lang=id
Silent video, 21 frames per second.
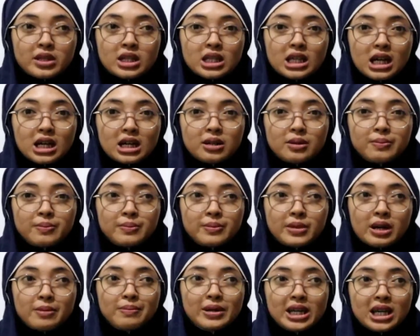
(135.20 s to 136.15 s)
yang
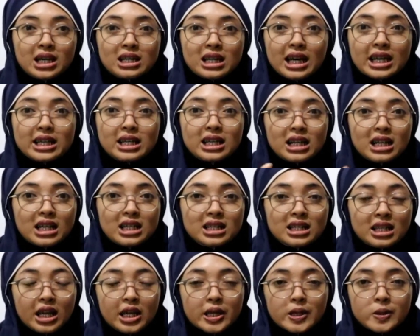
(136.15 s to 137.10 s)
apa ya naik
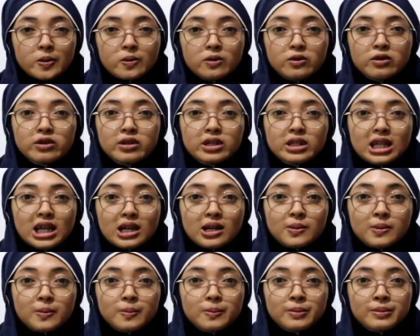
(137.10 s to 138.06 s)
kelasnya itu
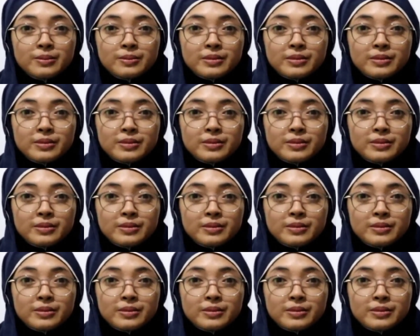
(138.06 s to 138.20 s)
yang